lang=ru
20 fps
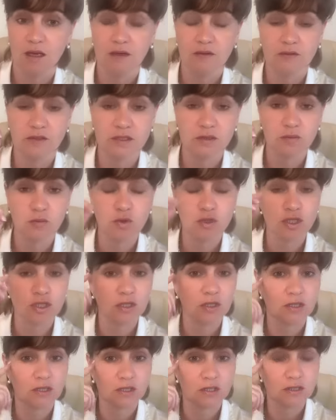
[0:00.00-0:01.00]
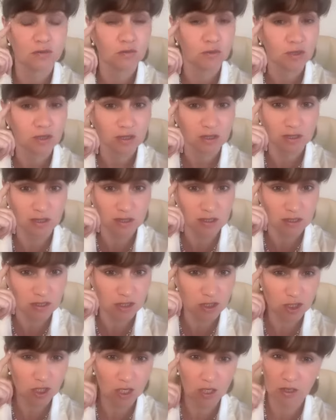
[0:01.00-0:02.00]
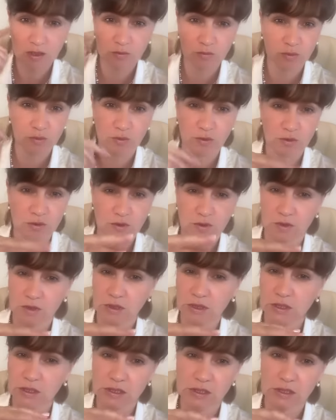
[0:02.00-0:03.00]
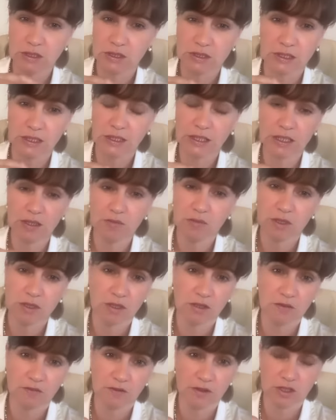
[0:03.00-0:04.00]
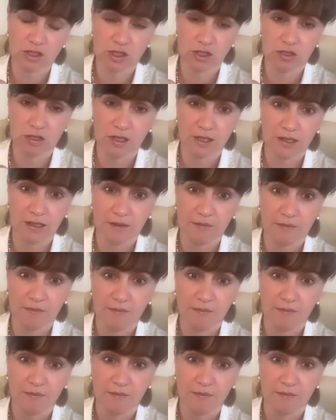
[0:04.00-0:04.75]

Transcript: Возможно, эти изменения изначально будут не такими, как вы ожидали.